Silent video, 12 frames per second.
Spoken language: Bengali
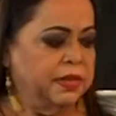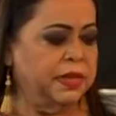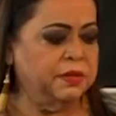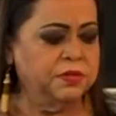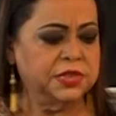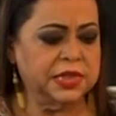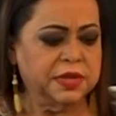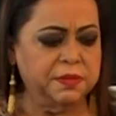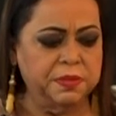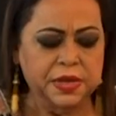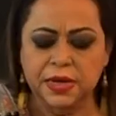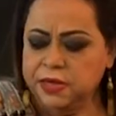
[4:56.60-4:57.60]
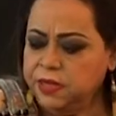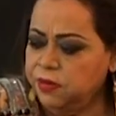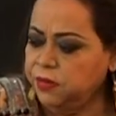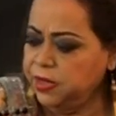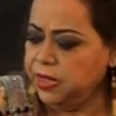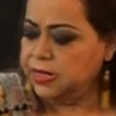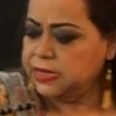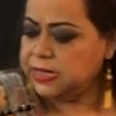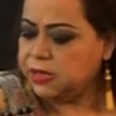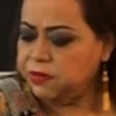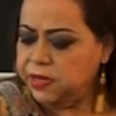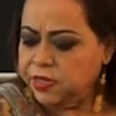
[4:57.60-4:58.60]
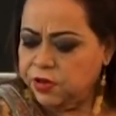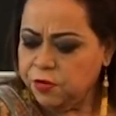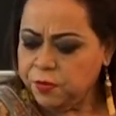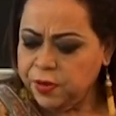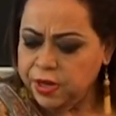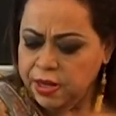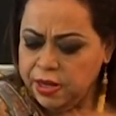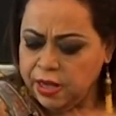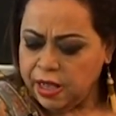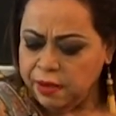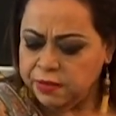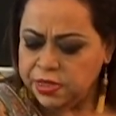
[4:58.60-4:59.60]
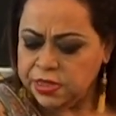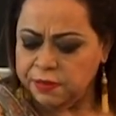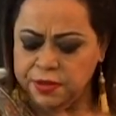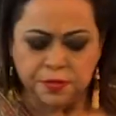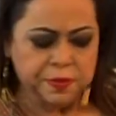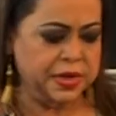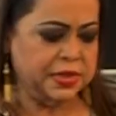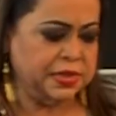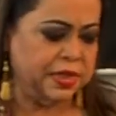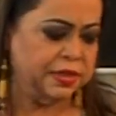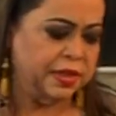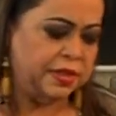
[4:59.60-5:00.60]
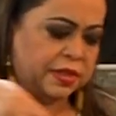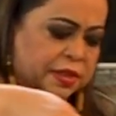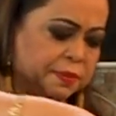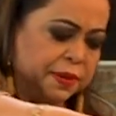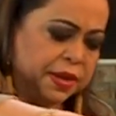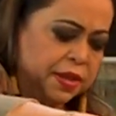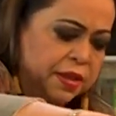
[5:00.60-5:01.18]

দেখুন চিকেন বিরিয়ানিটা হয়ে গিয়েছে এখন এটার উপরে আমরা সামান্য বেরেস্তা দিয়ে দিতে পারি